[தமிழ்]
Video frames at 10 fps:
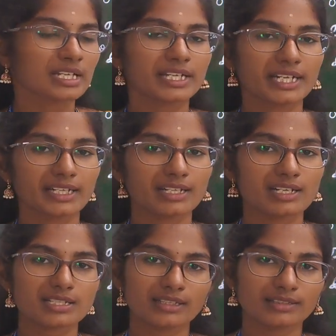
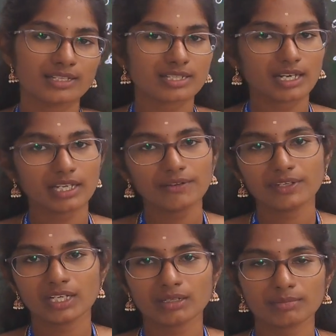இடைநிலை சந்தி சாரி
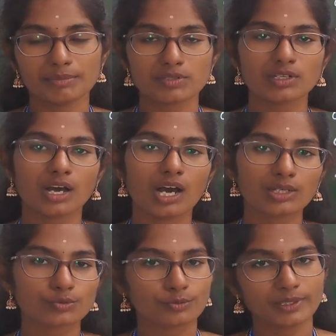விகாரம் அப்படின்னு சொல்லிட்டு
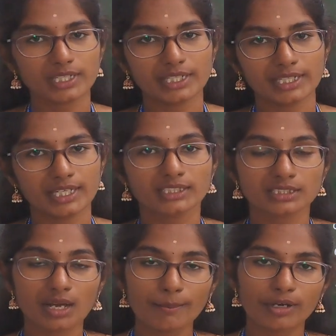ஆறு உறுப்புகள் இருக்குது
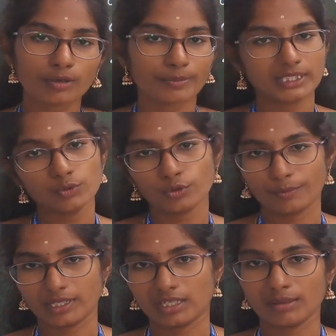அதுதான் பகுப்பத
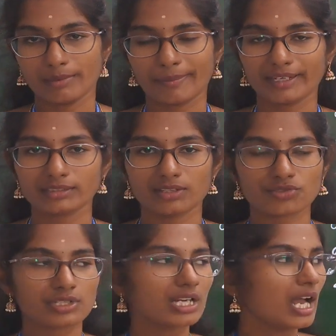உறுப்புகள்னு நம்ம
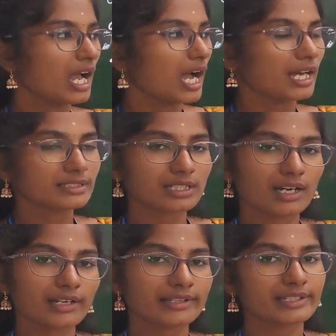பார்த்தாச்சு
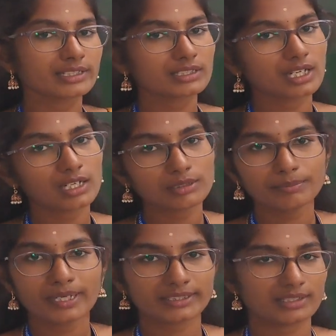அதுக்கான
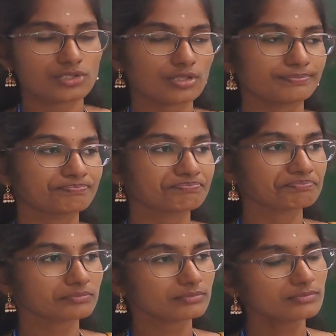எடுத்துக்காட்டும் பார்த்தாச்சு
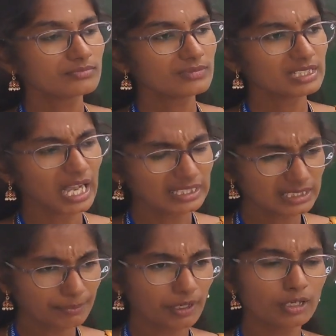
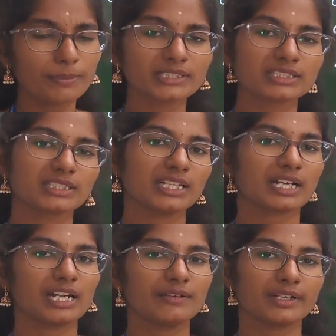அந்த பகுப்பதத்திலே
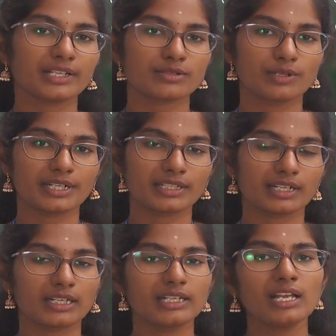ரெண்டு வகை சொல்லியிருந்தாங்க